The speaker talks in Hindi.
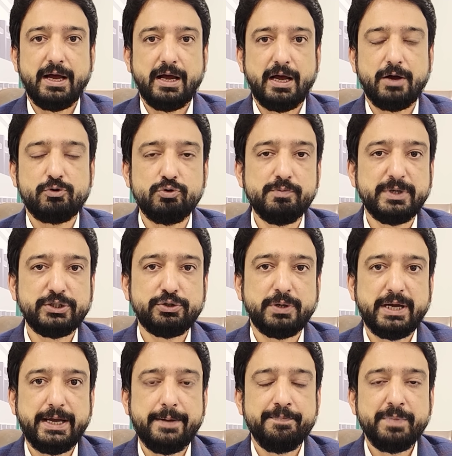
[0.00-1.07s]
हकूमत जो
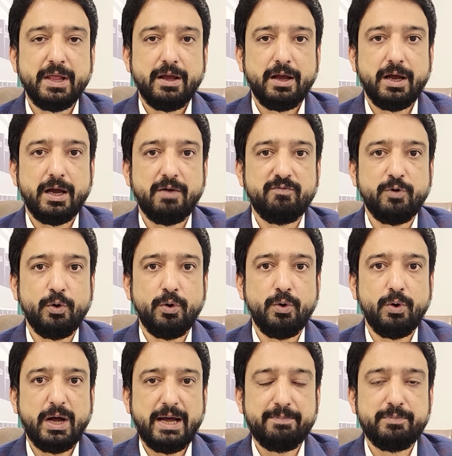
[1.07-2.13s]
है आ,
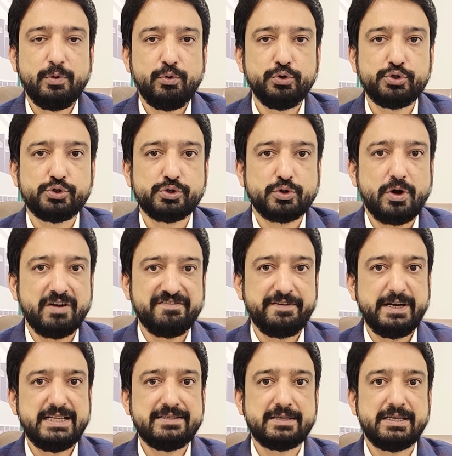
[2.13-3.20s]
वो अब उस
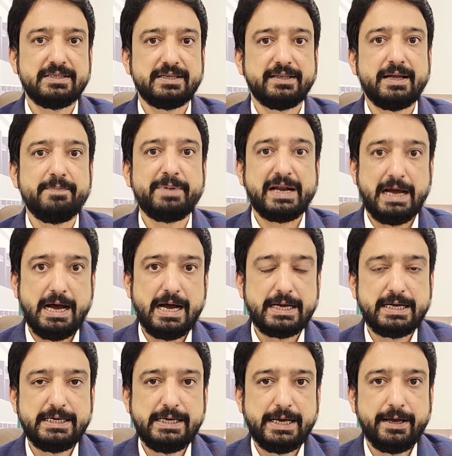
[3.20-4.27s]
कॉन्फिडेंस की सतह पर आ
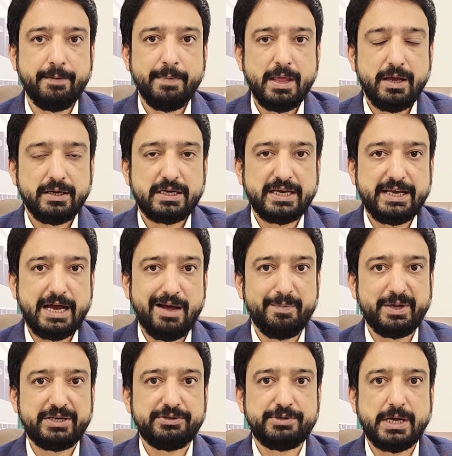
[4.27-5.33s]
गई है कि यहाँ
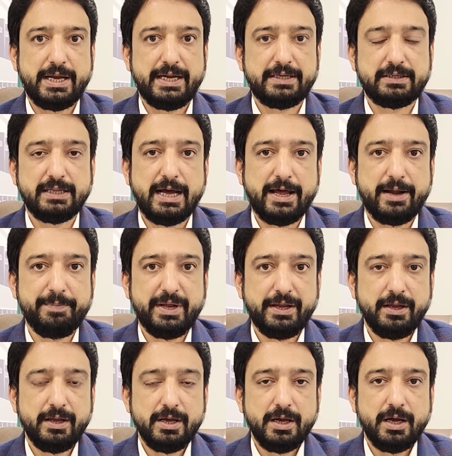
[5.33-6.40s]
पर शहर इकतदार
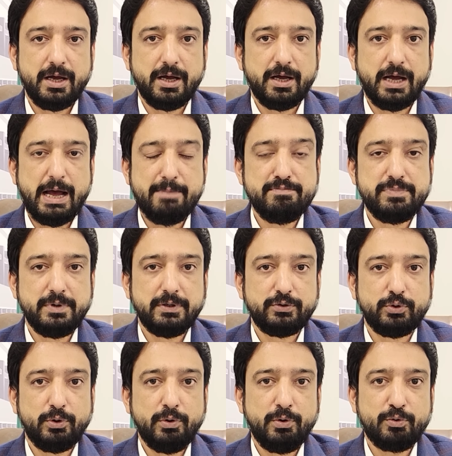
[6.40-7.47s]
में अब
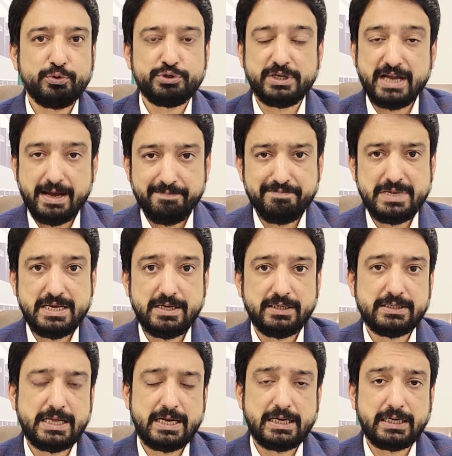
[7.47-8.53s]
तो कुछ नाम भी
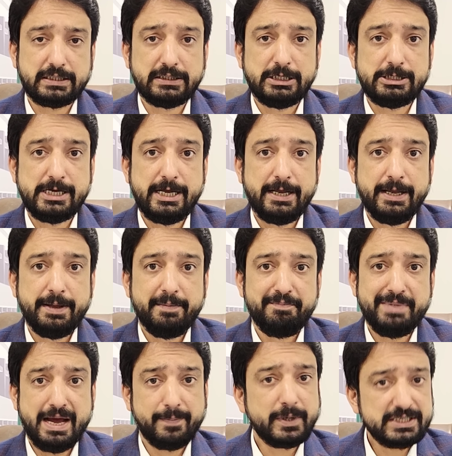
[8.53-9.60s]
ज़र गर्दिश हैं
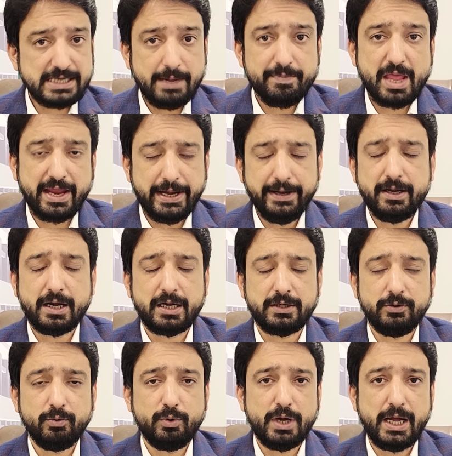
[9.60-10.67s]
मैं आपके सामने हिंट रख
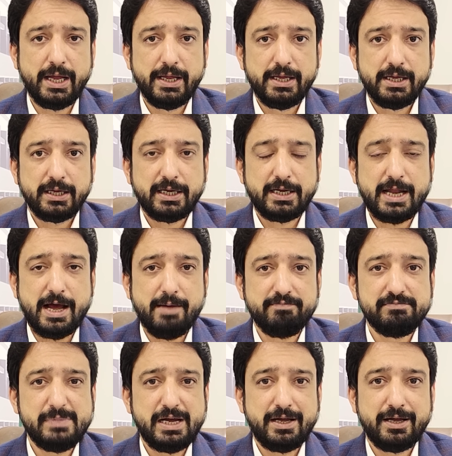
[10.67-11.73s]
दूँगा कि
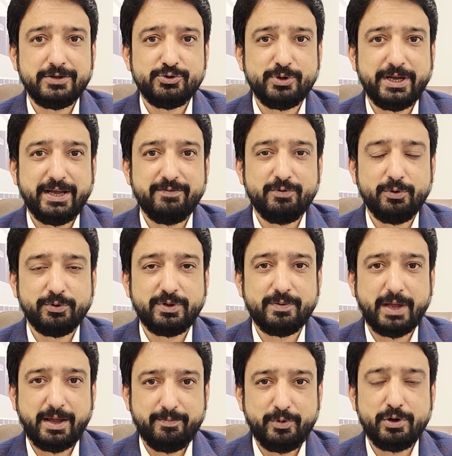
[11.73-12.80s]
नाम जो हैं वो
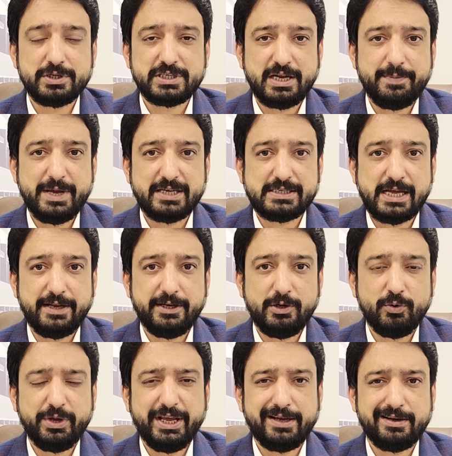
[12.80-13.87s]
पहुँचने में आसानी
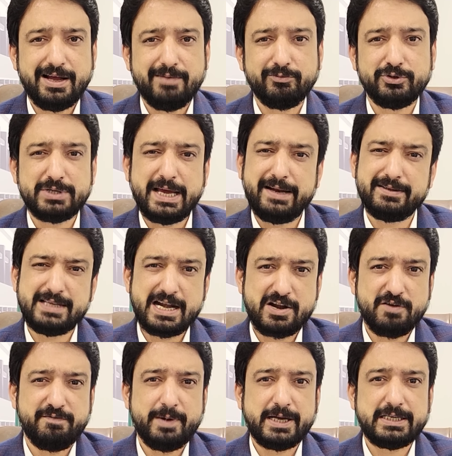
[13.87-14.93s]
हो एक नाम तो ज़ाहिर है सेनेट
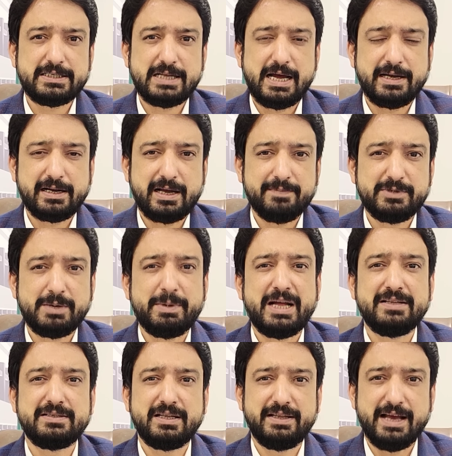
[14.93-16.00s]
ऑफ पाकिस्तान का अब
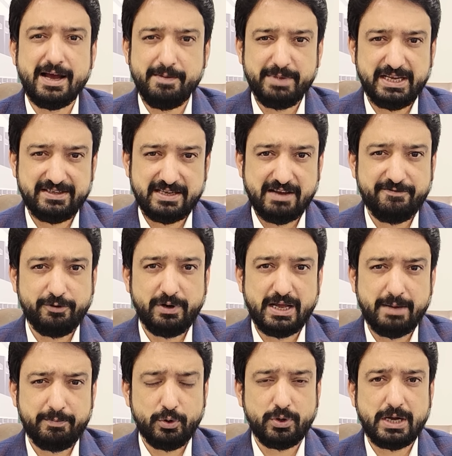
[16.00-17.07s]
ज़बान जदेआम है सैफुल्ला
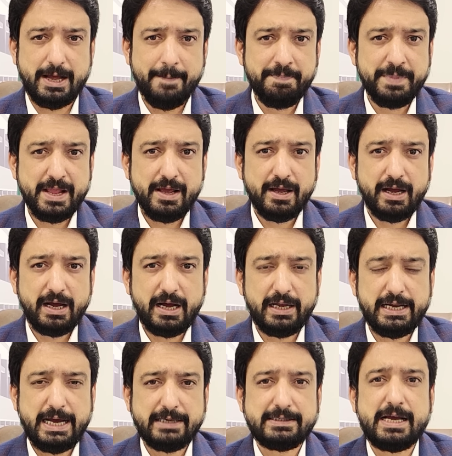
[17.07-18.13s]
अबड़ो का
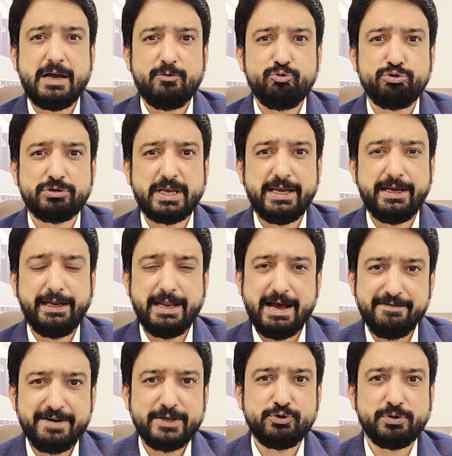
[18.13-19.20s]
लिहाजा उसके
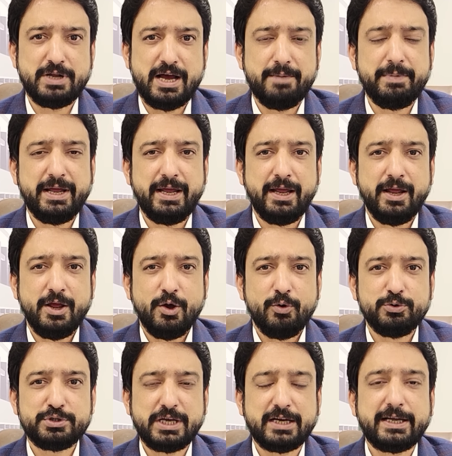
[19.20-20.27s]
अलावा जो नाम है
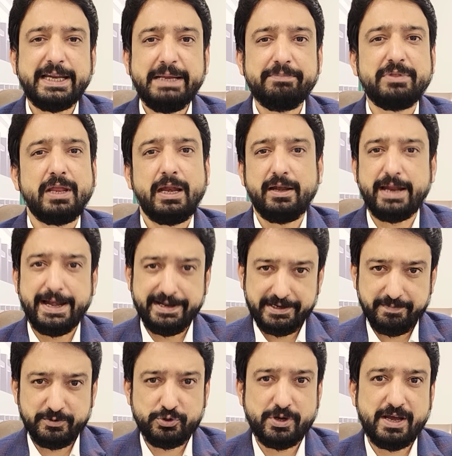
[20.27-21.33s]
उसके करीब तरीन हिंट
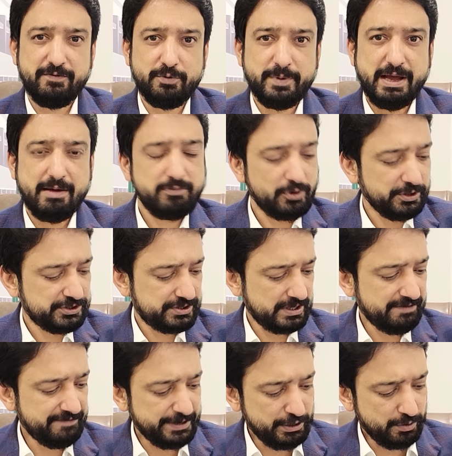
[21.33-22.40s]
जो है वो मैं आपको इस
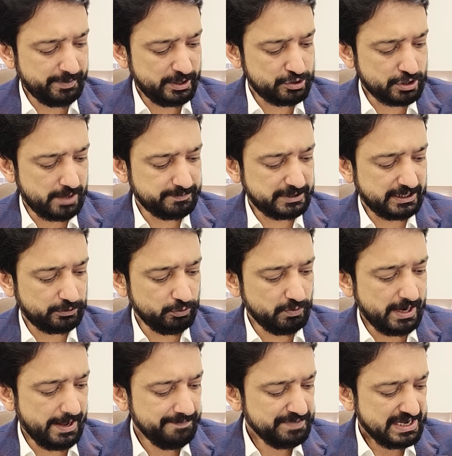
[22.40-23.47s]
वीडियो में ड्रॉप कर
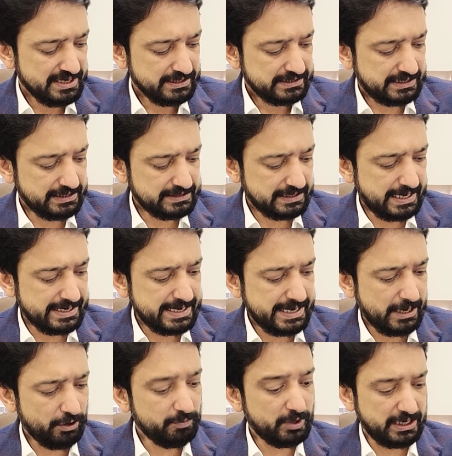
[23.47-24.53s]
दूंगा सिलसिला ये है
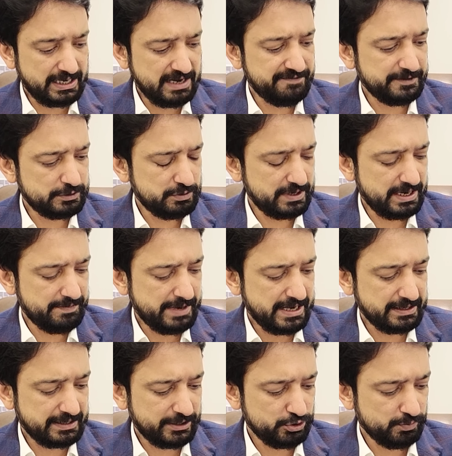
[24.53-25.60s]
और मौलाना फजल
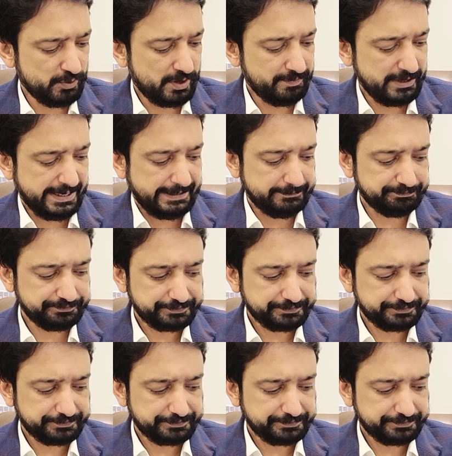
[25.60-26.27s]
रहमान का जो मामला है